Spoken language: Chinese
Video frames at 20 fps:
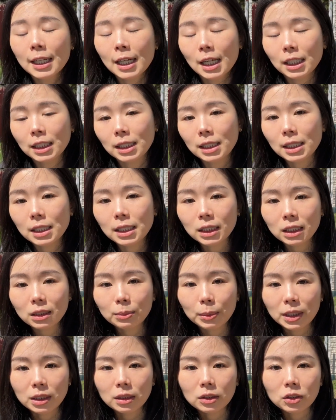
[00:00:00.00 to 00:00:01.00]
那其实基
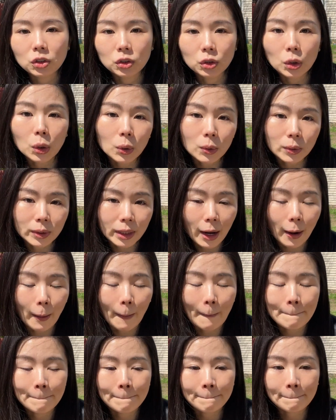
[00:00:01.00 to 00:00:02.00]
本的止痛药、
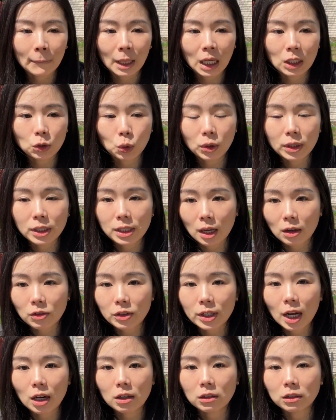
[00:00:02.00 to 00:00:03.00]
退烧
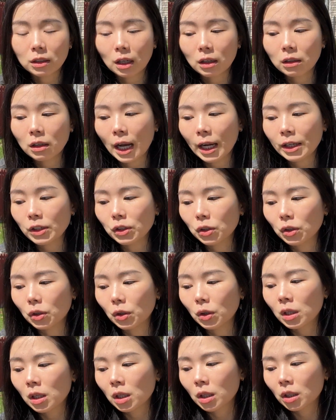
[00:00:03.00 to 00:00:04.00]
药，然后还有